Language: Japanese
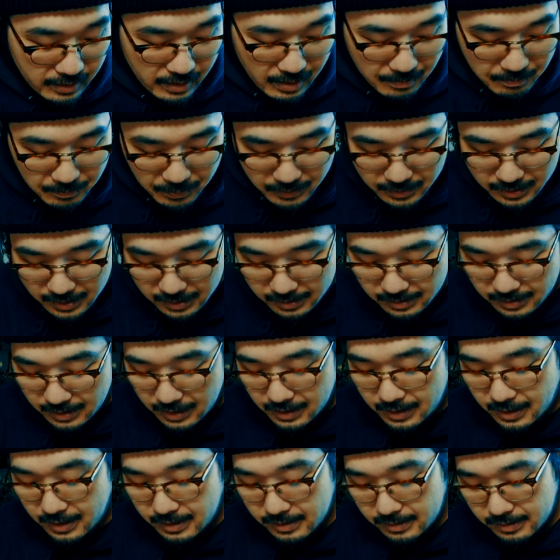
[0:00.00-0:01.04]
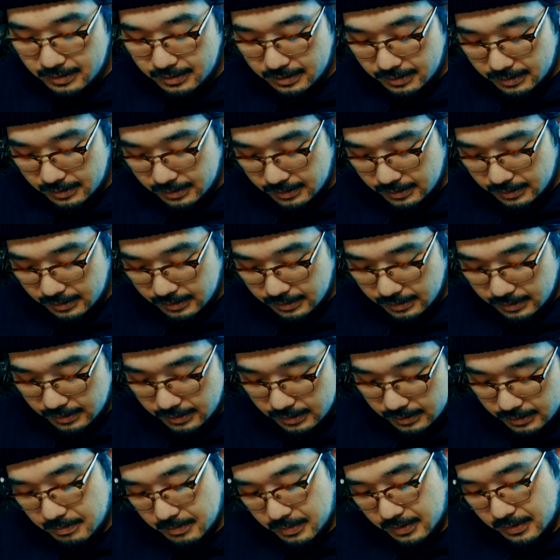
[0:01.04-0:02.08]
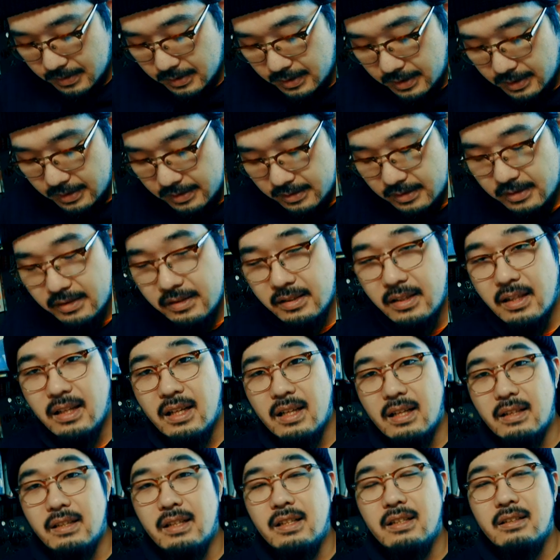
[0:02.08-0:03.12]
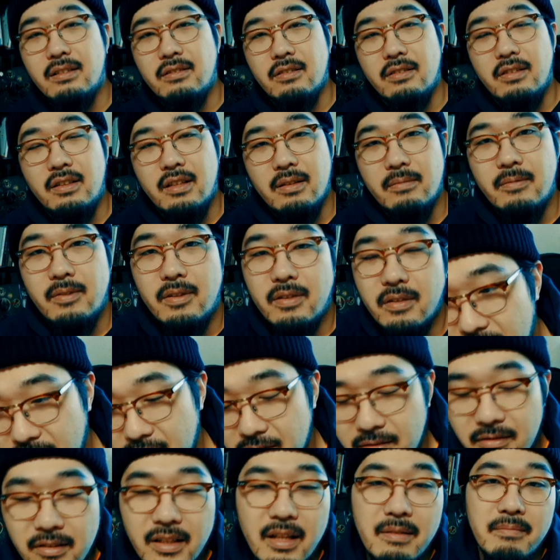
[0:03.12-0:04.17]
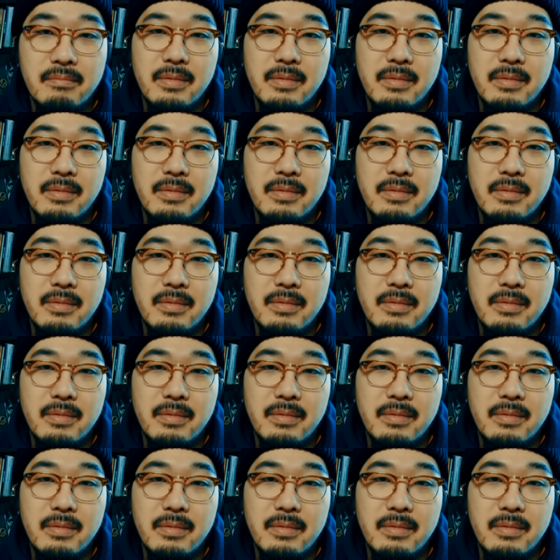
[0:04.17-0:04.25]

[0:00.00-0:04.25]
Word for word: でポゼッサーです。ポゼッサーなんといってもクローネ